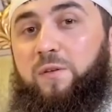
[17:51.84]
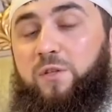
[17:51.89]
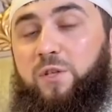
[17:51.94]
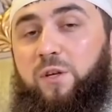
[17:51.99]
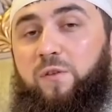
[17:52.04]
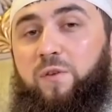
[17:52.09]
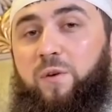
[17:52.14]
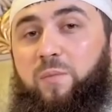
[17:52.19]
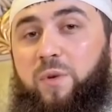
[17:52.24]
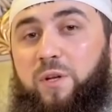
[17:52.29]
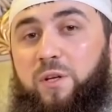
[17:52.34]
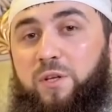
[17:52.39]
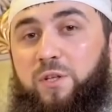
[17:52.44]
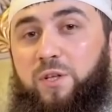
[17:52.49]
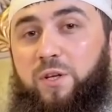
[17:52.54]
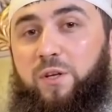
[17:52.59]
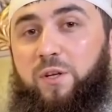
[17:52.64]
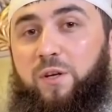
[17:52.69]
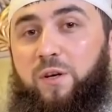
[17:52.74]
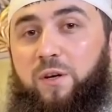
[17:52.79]

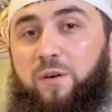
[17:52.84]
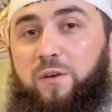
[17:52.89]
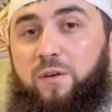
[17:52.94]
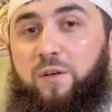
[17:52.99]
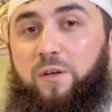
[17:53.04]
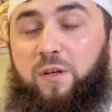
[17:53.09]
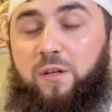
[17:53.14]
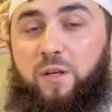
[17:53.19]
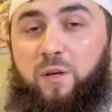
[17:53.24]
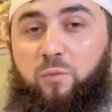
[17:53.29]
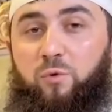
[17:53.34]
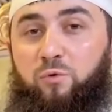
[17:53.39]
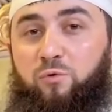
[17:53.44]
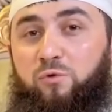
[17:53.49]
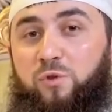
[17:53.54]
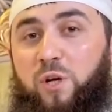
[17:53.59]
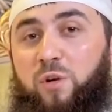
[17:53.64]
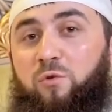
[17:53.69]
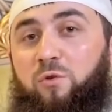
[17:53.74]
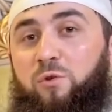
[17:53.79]
жертвоприношения. И это
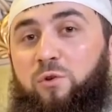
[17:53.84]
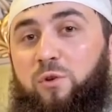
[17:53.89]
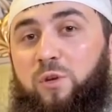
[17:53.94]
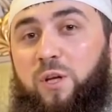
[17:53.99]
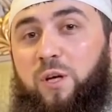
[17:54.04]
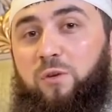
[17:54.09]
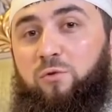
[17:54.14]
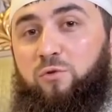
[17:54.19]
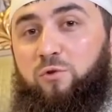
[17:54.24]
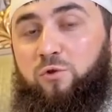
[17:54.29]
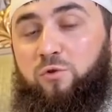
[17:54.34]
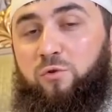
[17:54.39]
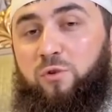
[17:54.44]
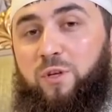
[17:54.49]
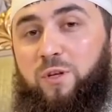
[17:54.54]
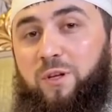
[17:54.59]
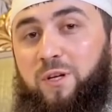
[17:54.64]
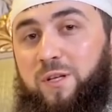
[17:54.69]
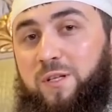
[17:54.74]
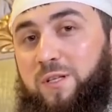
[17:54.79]
будет узаконено. А то, что
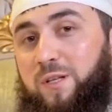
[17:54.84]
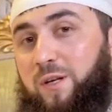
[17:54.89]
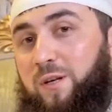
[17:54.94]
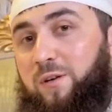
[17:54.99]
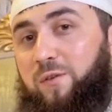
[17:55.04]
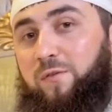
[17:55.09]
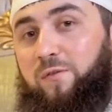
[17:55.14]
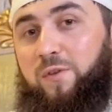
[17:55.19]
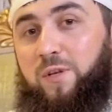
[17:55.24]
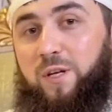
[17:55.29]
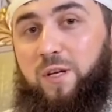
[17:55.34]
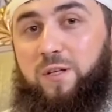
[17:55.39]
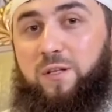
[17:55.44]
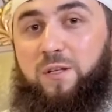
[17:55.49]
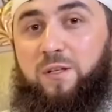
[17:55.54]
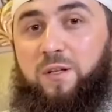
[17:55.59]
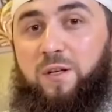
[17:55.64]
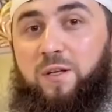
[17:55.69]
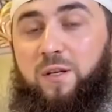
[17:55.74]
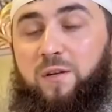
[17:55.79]
делается в
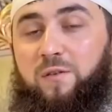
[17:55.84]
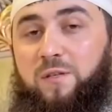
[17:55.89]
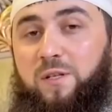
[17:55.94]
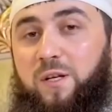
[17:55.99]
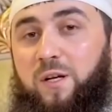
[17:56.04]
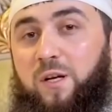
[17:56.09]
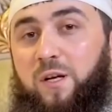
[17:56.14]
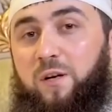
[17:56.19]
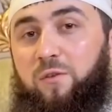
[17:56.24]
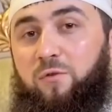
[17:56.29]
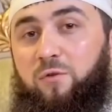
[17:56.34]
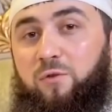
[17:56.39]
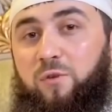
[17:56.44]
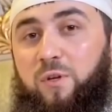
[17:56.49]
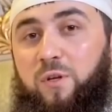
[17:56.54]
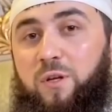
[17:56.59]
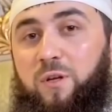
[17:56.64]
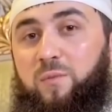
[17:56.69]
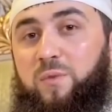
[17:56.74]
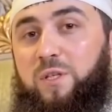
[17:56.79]
третий день, там, сороковой
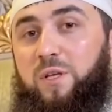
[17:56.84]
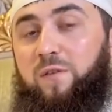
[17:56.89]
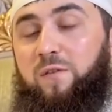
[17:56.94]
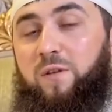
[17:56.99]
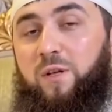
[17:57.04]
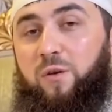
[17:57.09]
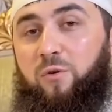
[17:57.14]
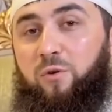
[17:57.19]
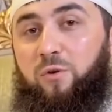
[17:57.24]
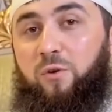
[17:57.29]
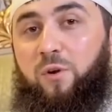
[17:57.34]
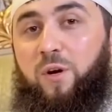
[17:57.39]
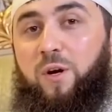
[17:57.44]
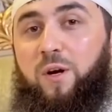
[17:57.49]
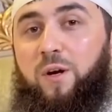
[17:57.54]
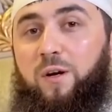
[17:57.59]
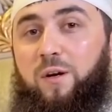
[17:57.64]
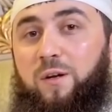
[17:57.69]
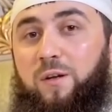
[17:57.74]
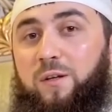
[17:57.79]
день или пятьдесят второй,
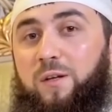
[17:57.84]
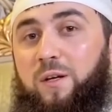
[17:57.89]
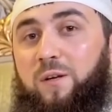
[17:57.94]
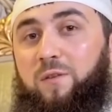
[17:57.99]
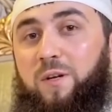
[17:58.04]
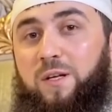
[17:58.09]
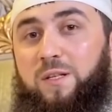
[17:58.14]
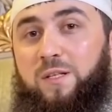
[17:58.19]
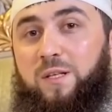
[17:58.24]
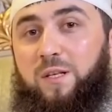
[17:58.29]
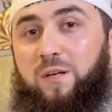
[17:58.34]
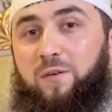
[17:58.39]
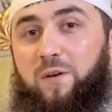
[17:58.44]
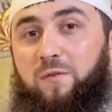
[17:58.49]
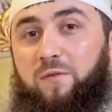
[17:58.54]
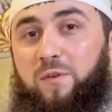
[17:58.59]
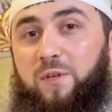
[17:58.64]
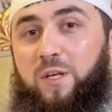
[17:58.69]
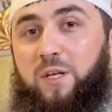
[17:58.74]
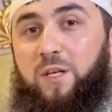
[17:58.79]
это является
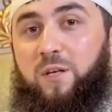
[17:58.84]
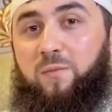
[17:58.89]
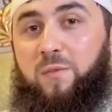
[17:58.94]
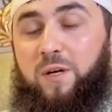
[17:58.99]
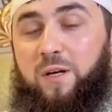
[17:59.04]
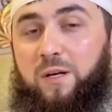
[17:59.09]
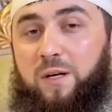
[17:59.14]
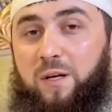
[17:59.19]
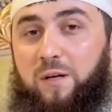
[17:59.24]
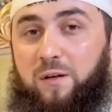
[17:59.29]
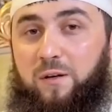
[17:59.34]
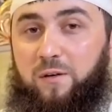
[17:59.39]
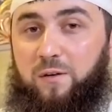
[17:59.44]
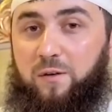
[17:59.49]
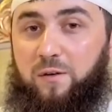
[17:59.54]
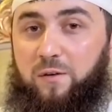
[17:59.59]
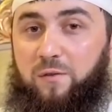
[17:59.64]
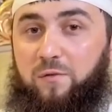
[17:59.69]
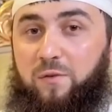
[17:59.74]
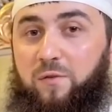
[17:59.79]
нововведением, так как
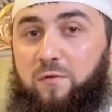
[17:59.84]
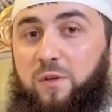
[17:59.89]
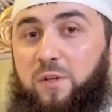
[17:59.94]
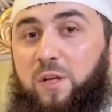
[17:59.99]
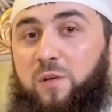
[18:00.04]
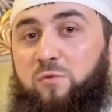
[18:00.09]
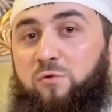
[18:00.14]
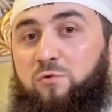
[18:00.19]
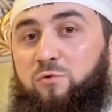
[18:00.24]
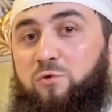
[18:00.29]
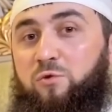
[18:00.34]
вы в этом